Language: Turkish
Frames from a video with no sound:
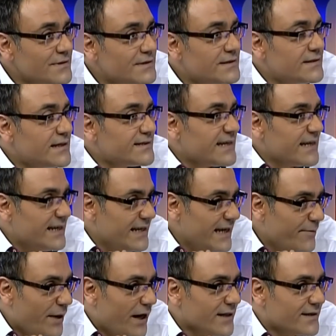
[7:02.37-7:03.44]
Siz yani seriye bir
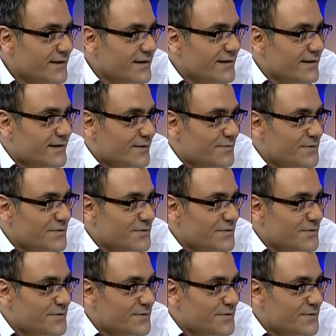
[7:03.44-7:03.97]
şey bağladı olabilir Yıldırım